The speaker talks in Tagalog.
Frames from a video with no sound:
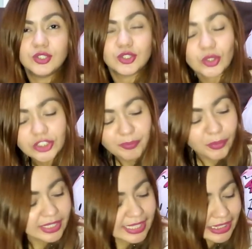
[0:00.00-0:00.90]
So, dyan po
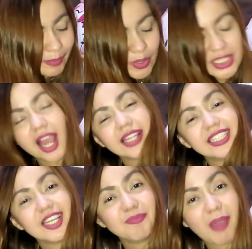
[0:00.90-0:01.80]
nagtatanong
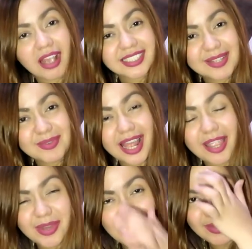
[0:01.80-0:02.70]
ayan, boxing.
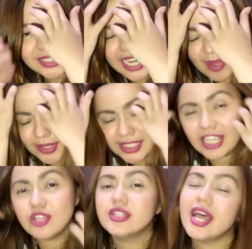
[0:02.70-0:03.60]
Maraming maraming salamat sa
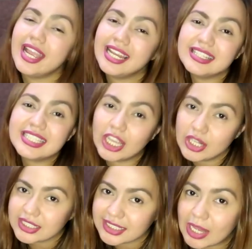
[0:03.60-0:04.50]
inyo dahil hindi
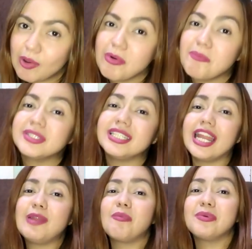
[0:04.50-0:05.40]
kayo nagsasawa
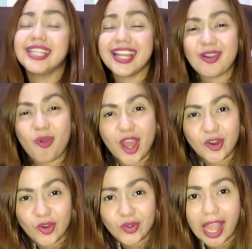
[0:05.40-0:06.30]
magpadala, magpadala ng kung
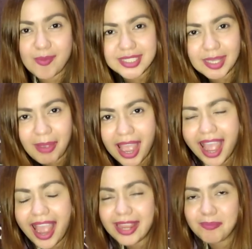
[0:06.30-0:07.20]
ano-anong gamit sa
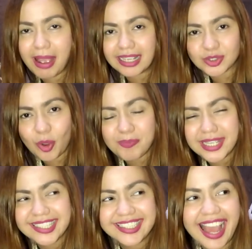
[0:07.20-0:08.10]
bahay. Baso,
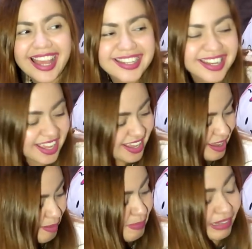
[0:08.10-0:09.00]
pinggan,
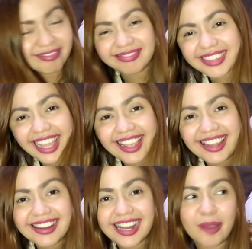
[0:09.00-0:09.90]

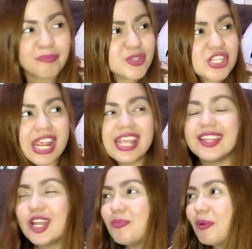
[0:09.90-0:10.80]
mantel,
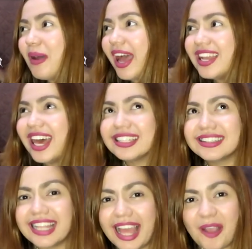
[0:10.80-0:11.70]
lampshade, ano pa ba, lahat
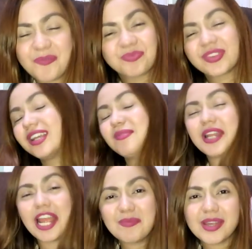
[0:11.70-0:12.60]
na.
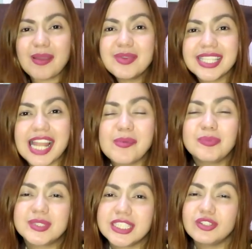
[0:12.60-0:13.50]
Maraming maraming salamat
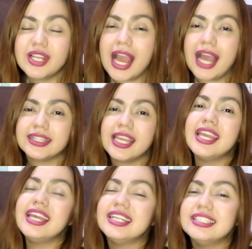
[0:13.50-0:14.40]
po sa inyong lahat.
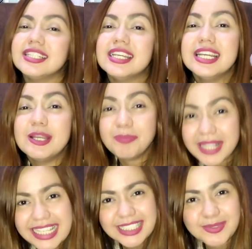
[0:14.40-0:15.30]
And
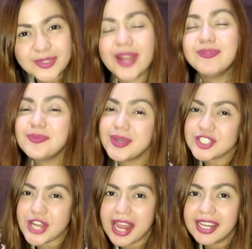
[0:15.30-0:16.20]
please, subscribe to my
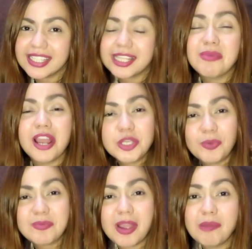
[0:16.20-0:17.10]
channel at abangan niyo
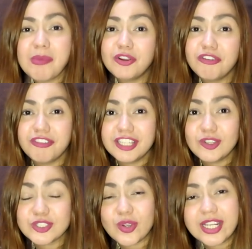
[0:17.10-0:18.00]
po yung mga bagong
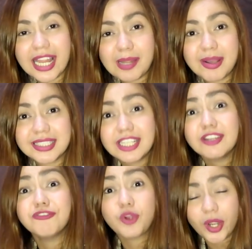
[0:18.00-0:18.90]
videos kong ilalabas. And
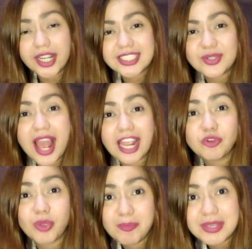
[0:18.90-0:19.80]
of course, yung
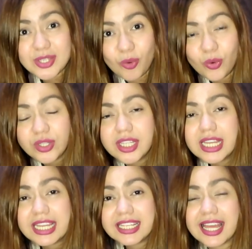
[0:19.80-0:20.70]
aking webisode
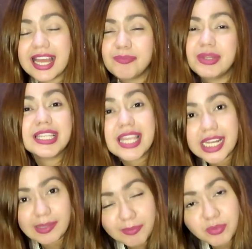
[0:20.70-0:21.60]
na
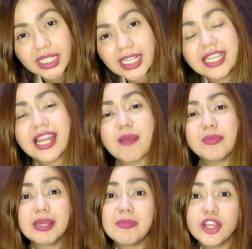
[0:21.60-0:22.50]
pinaghihirapan po talaga
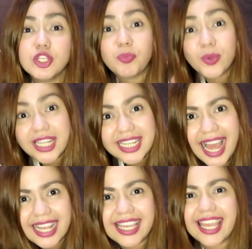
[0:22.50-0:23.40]
namin, abangan niyo po yan
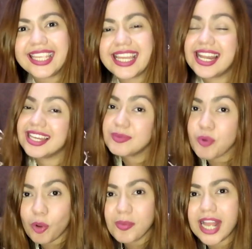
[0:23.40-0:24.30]
lagi. Yan, lagi
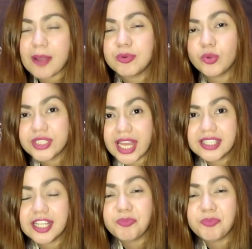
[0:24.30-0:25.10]
po ako mag-upload niyan.